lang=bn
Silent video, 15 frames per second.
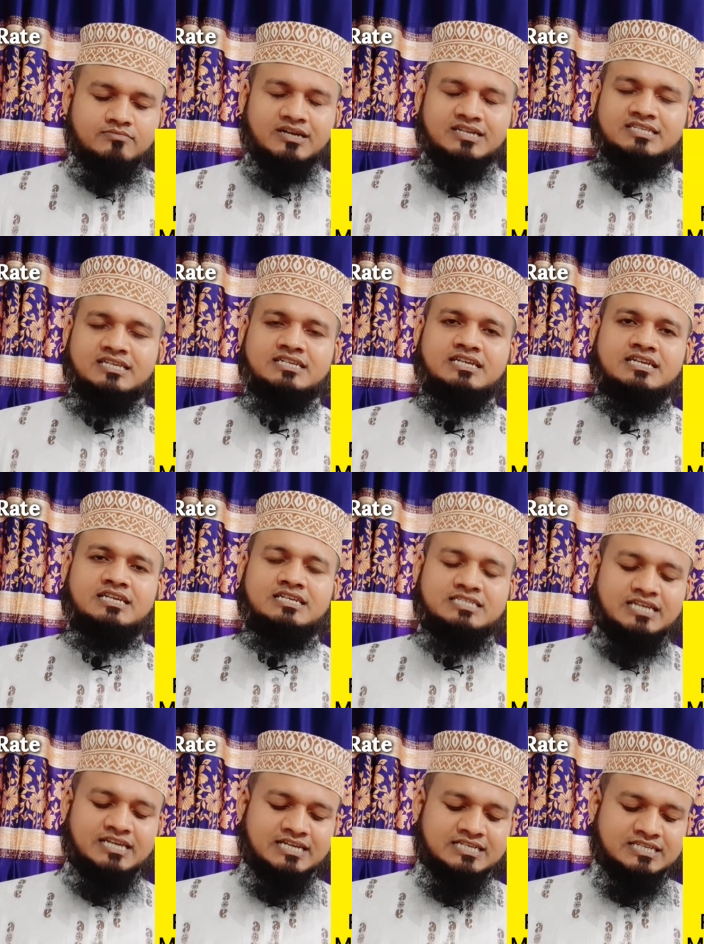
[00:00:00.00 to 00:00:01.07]
মার্সেন্টেড
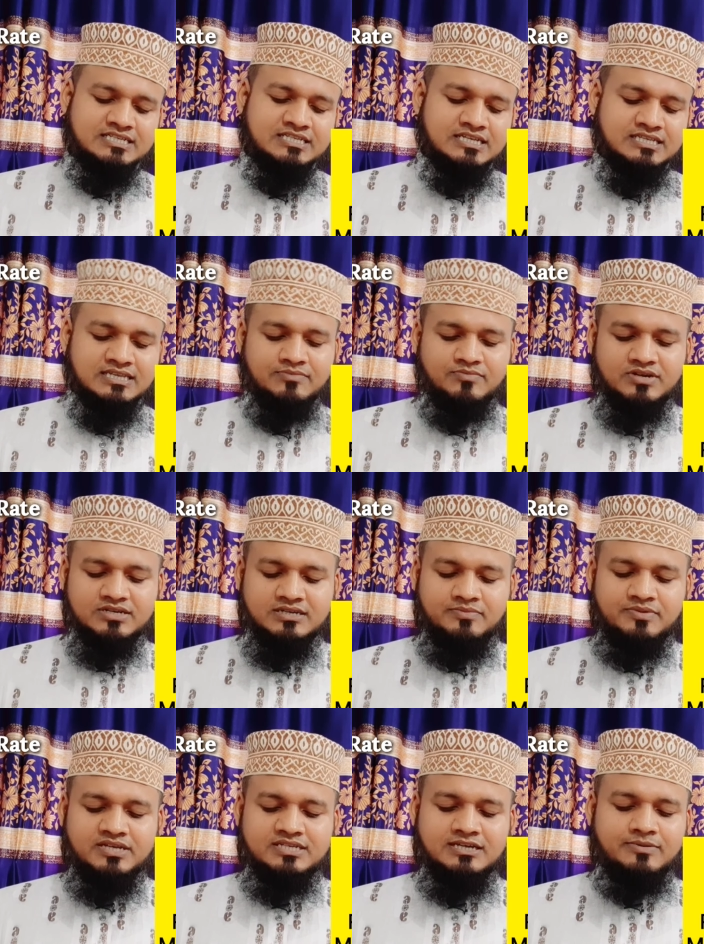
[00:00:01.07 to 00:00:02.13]
এশিয়ান এক্সচেঞ্জে সেম রেটটা পেয়ে